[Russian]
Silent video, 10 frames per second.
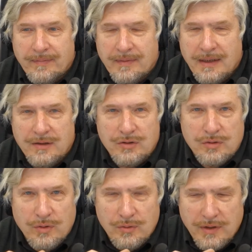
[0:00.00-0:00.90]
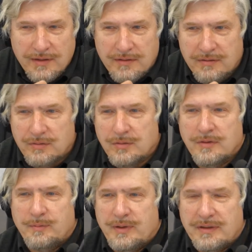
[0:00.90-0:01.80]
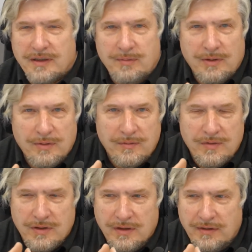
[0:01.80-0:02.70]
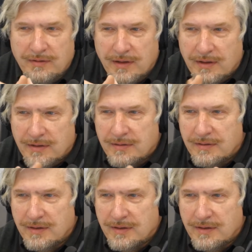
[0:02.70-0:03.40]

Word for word: Это что, у нас 150 миллионов человек –